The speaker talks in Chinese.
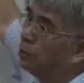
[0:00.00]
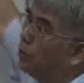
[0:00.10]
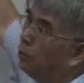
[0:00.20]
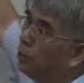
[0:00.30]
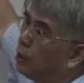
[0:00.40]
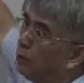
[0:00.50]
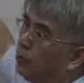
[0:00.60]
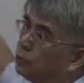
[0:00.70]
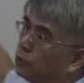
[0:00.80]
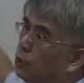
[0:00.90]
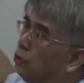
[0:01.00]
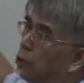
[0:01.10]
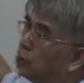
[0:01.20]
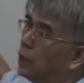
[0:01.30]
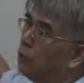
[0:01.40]
有相关，要不然就又
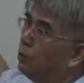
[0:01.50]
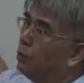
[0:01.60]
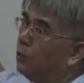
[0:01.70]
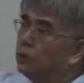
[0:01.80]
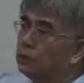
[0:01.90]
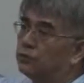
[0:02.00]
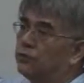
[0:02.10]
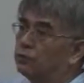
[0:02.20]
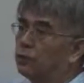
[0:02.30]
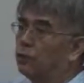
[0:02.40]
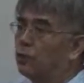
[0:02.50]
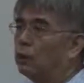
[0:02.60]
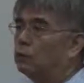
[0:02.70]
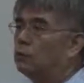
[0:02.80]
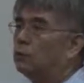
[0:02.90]
有相关的话，一定是负相
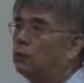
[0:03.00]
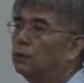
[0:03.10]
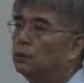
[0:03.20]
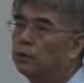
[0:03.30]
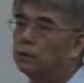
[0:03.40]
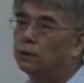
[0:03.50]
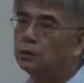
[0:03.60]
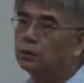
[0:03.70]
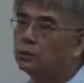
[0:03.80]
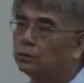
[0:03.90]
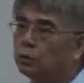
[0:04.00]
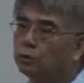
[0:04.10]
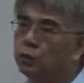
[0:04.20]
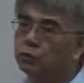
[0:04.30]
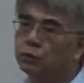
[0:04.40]
关，因为你做
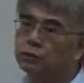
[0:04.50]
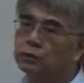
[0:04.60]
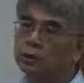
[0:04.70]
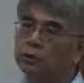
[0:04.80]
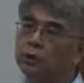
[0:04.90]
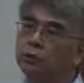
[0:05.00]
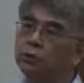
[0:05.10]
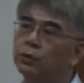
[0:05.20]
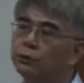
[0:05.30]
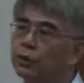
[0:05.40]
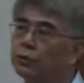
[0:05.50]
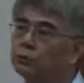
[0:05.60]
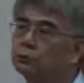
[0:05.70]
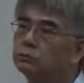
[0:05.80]
了越多，得的结果越少。